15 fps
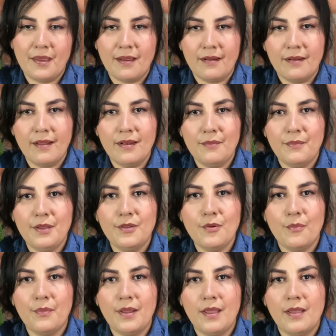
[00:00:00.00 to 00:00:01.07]
mi canal. Mi
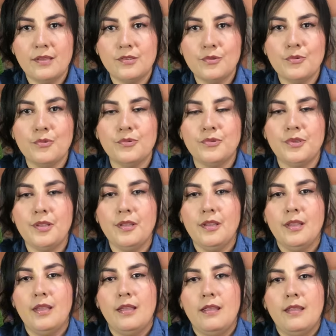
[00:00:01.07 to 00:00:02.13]
nombre es Lucy
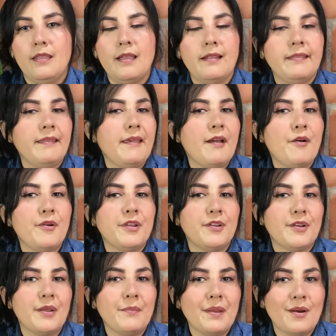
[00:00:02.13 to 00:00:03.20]
y el día de hoy
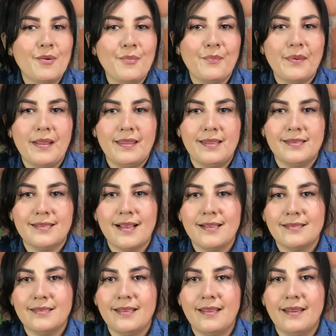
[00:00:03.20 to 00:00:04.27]
quiero que me acompañes a
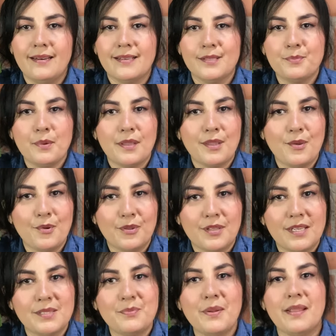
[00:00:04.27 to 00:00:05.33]
hacer el respectivo
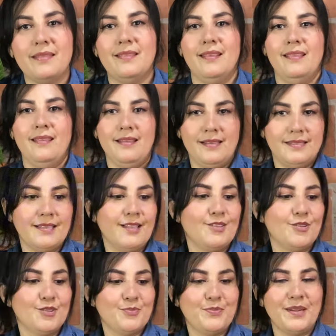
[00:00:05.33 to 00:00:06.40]
trasplante de
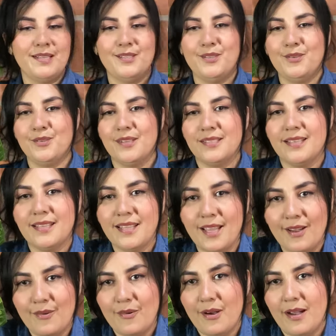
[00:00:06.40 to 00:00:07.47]
estas dos preciosas que
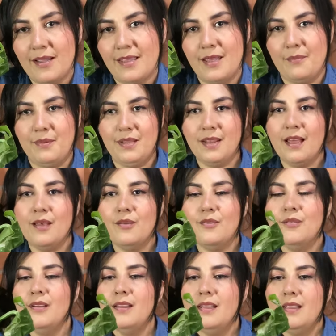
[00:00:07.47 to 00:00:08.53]
tengo aquí a mi
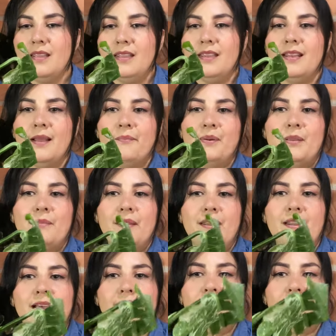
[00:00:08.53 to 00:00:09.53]
lado. Y la primera